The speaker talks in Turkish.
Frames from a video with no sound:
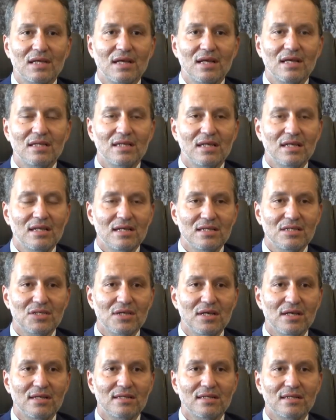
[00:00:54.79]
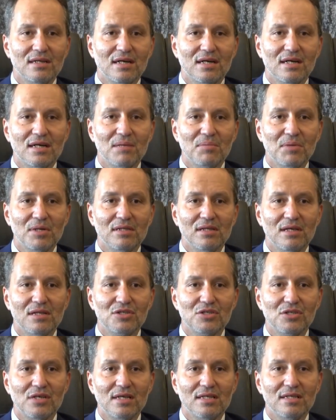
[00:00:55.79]
Edeler şehri, Kahramanlar
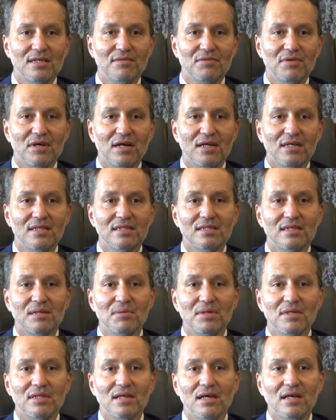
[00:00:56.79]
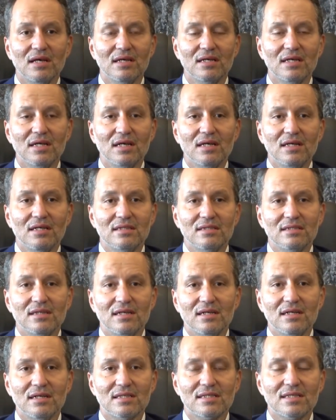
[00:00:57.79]
şehri ve aynı zamanda
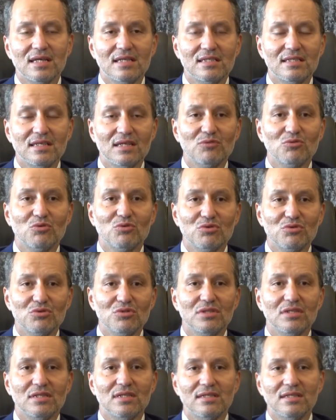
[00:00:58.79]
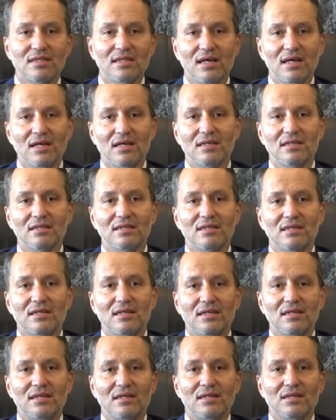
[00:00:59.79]
ta 89 yılında
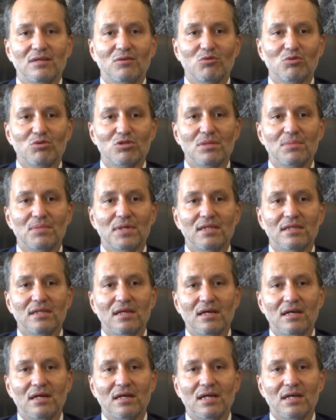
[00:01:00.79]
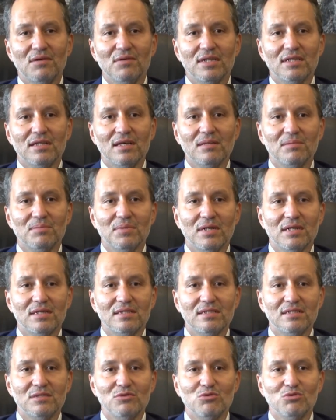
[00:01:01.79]
o zaman da Anavatan
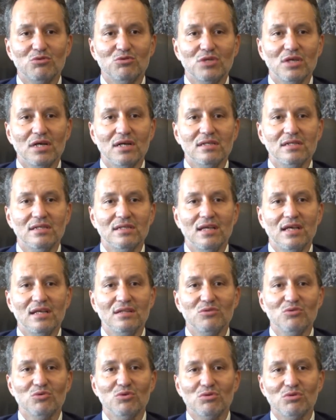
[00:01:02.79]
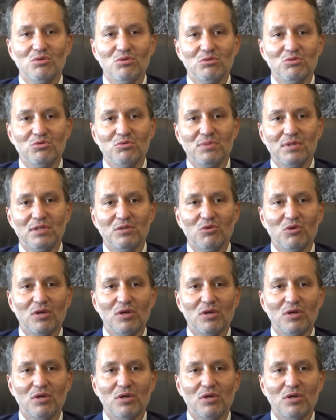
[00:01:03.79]
Partisi rüzgarının en yoğun olduğu bir